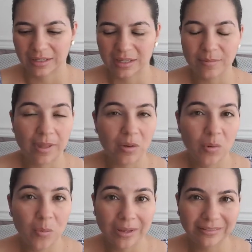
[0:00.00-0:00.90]
Y me he
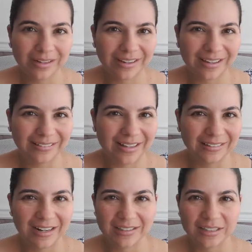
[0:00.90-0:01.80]
dado cuenta que detrás
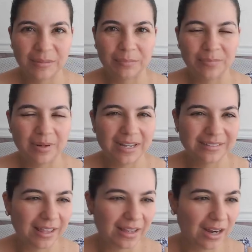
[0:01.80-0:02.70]
de la
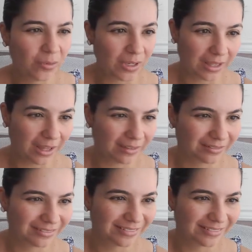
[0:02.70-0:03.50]
simpleza de la vida